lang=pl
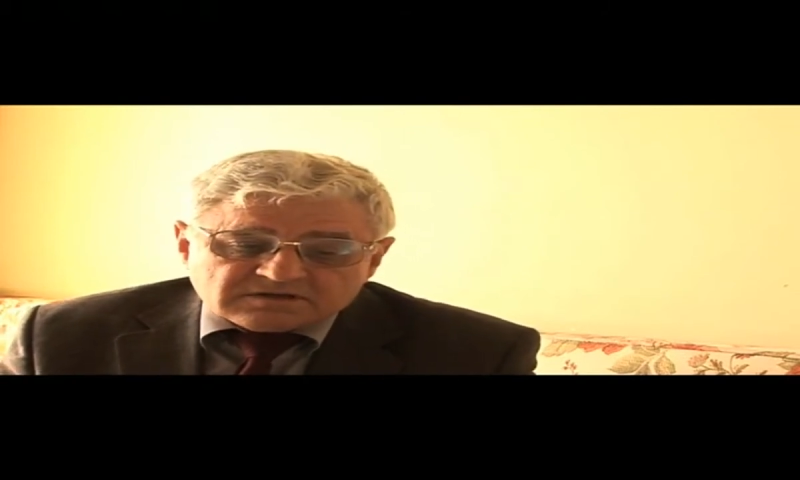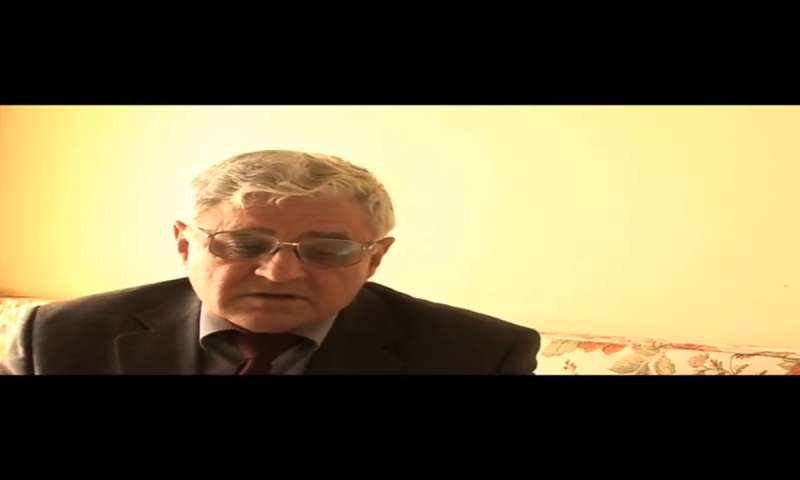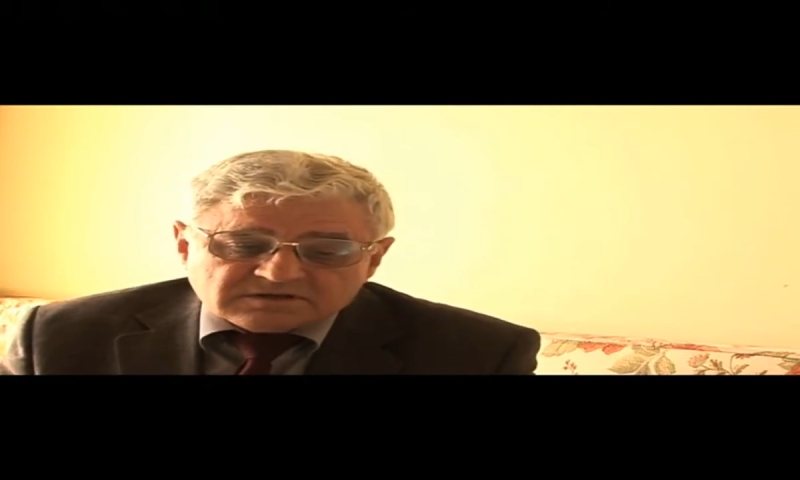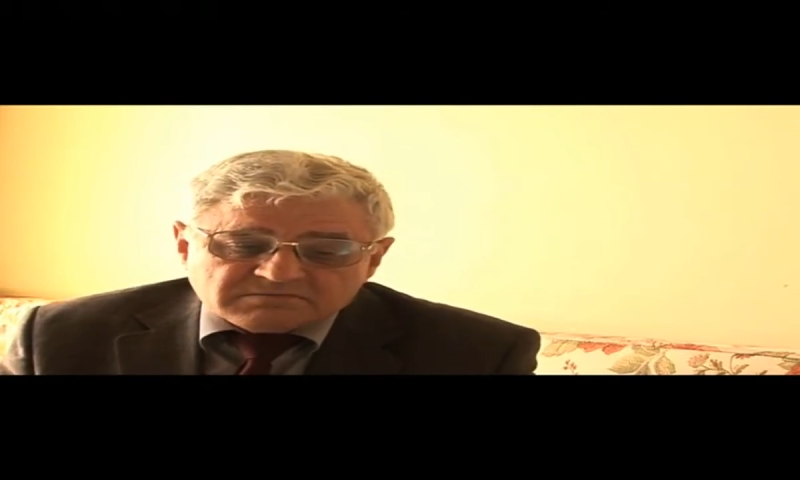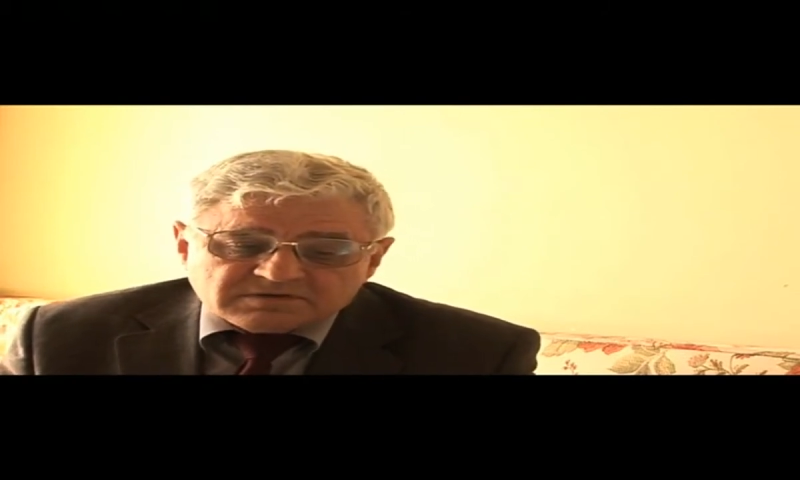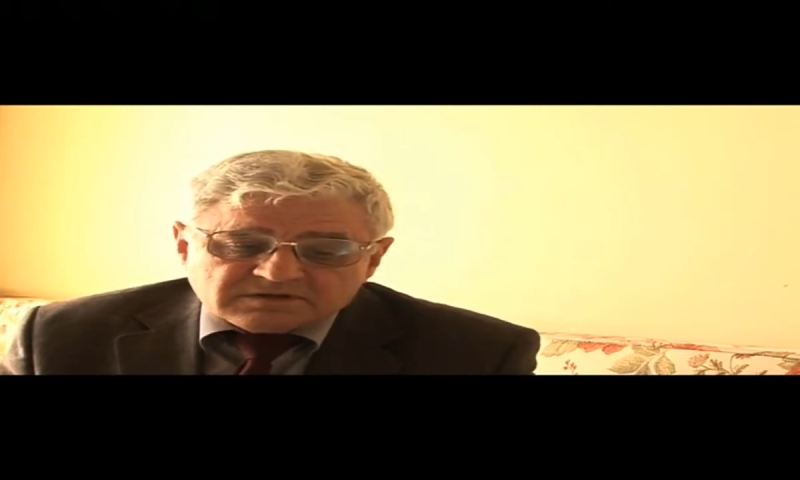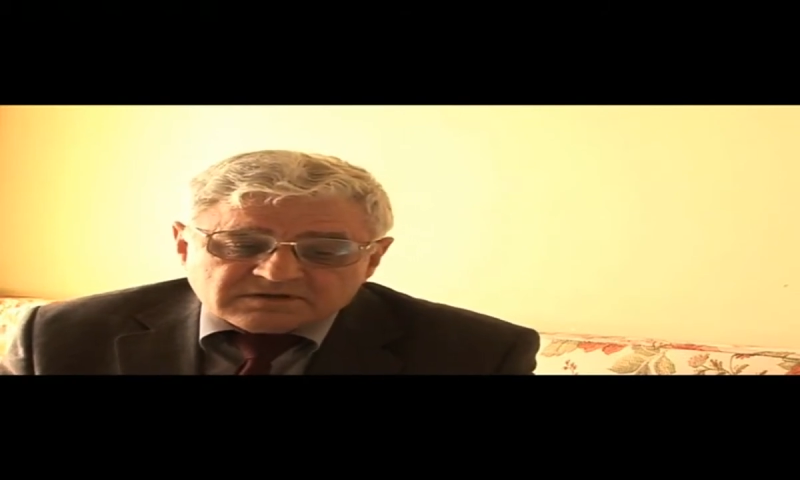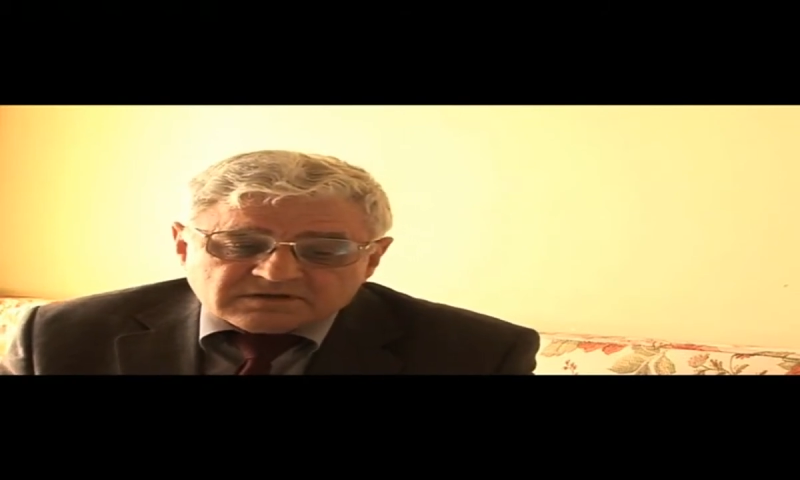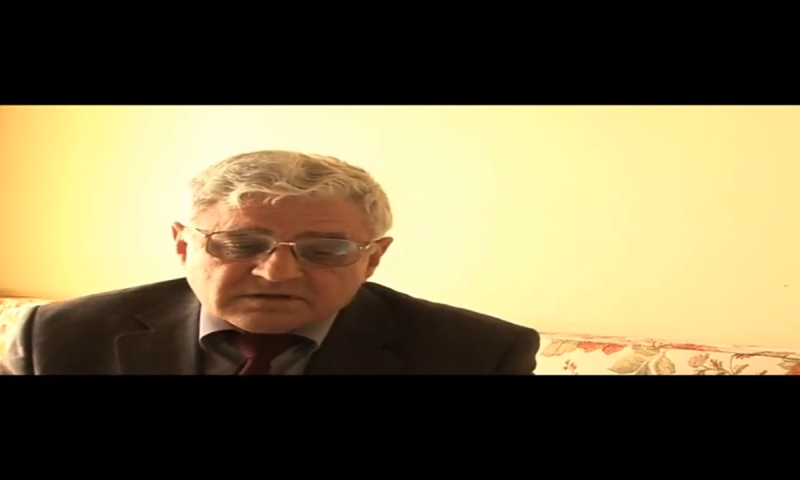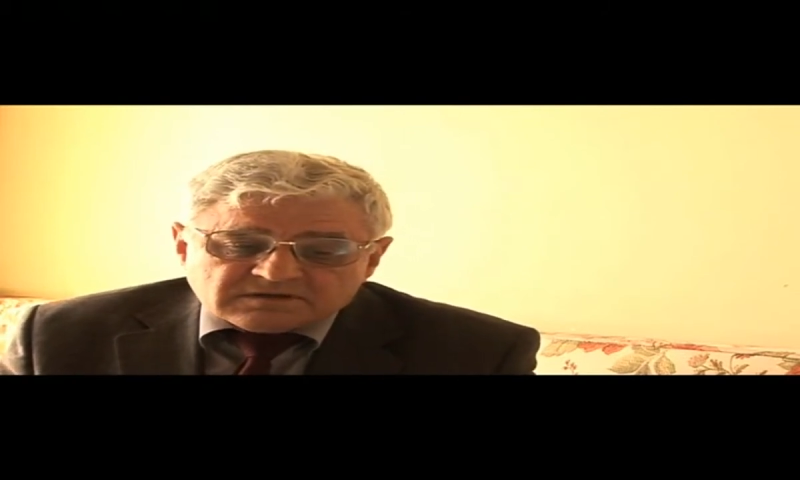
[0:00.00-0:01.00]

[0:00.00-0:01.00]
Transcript: żeby